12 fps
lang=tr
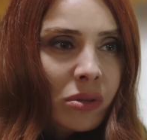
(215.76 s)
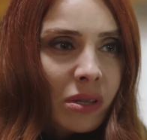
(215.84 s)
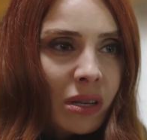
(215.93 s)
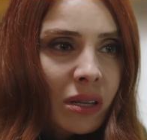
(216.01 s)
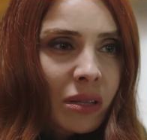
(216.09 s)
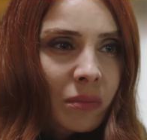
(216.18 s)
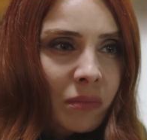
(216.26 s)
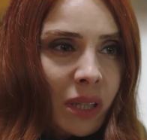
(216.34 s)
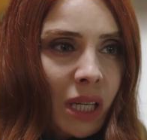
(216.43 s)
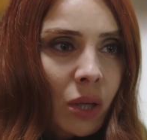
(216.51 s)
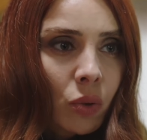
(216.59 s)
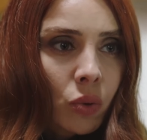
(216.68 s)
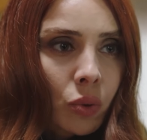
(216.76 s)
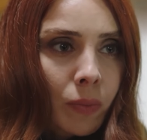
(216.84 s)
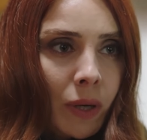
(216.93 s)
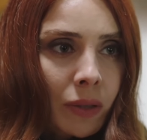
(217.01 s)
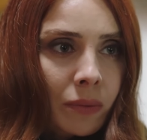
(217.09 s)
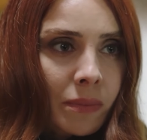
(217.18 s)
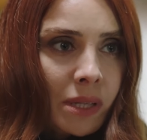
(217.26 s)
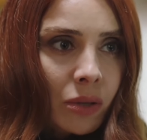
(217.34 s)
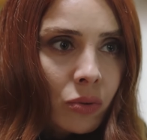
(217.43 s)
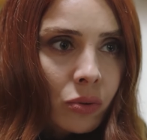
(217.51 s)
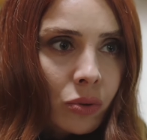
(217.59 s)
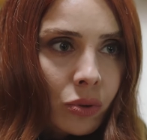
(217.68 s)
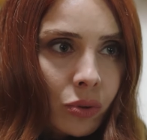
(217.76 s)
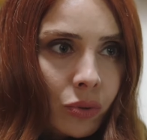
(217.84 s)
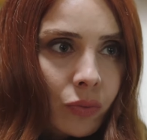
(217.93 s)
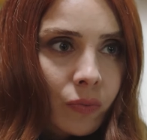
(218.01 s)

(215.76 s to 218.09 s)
olsaydım ilk kurbanım sen olurdun.